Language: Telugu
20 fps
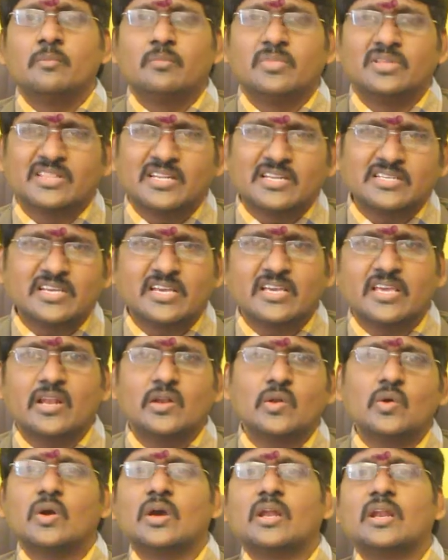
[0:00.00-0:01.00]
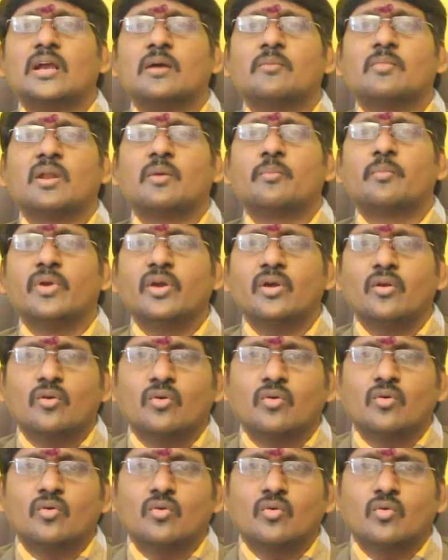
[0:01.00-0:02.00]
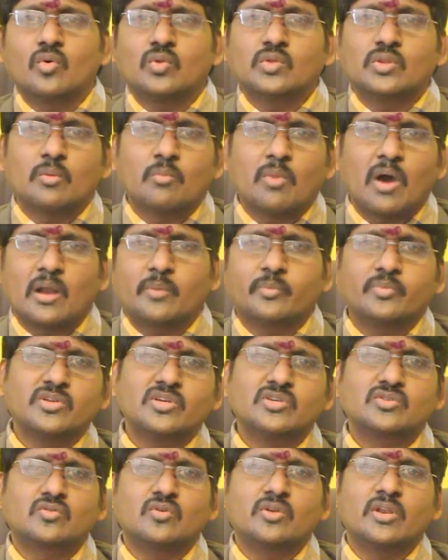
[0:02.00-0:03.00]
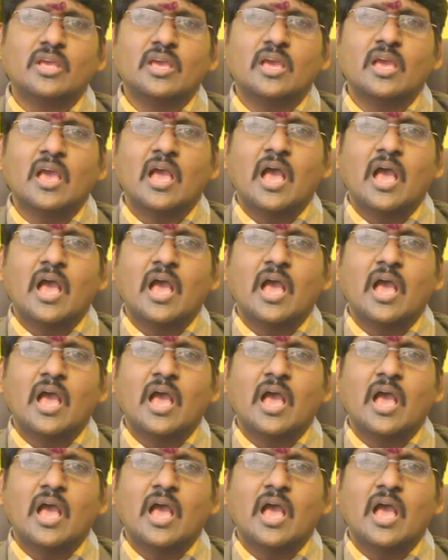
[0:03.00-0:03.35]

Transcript: మిత్ర సంఖ్యల్లో కనుక మన పేరును కొంత మార్పు చేసుకొని